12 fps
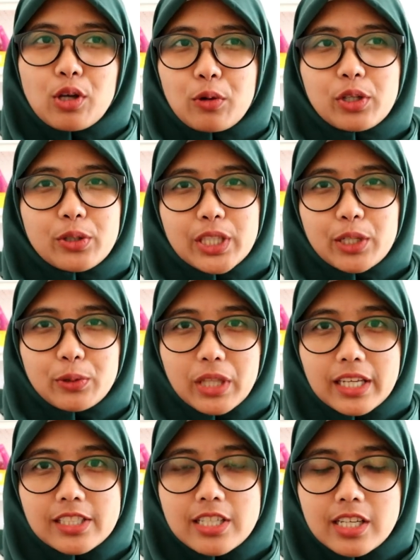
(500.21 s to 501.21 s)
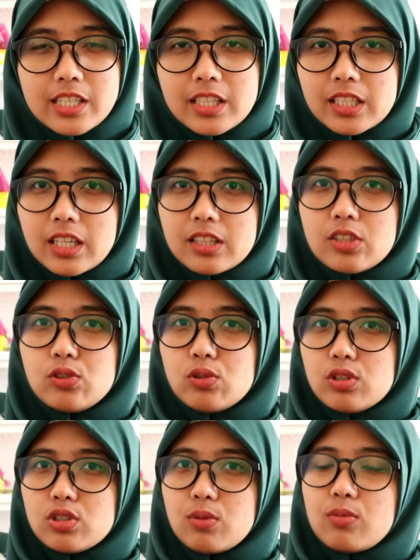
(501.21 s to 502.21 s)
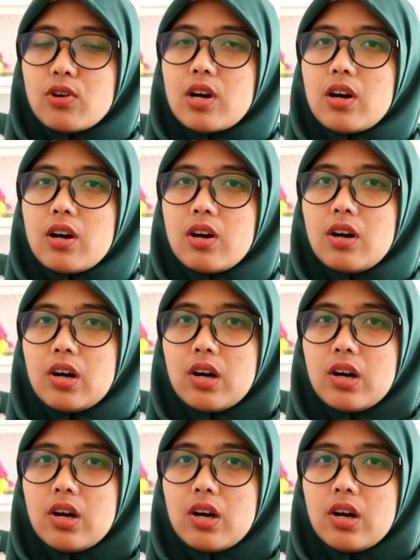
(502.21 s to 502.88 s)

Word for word: aku ikut-ikut aja dan ternyata juga semua